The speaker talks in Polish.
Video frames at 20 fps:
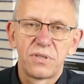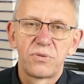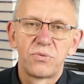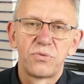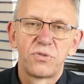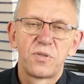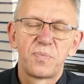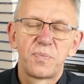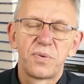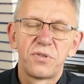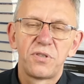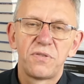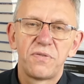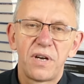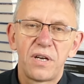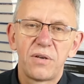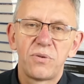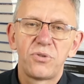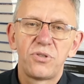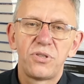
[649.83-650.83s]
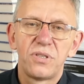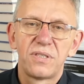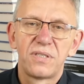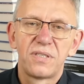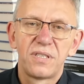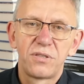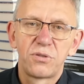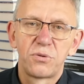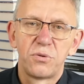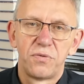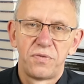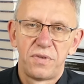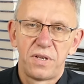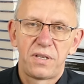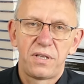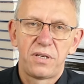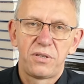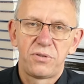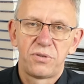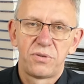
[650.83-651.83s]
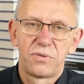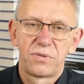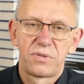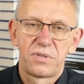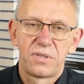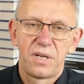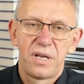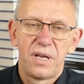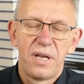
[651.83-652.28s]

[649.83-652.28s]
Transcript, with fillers: którzy spodziewają się zysków na tej książce.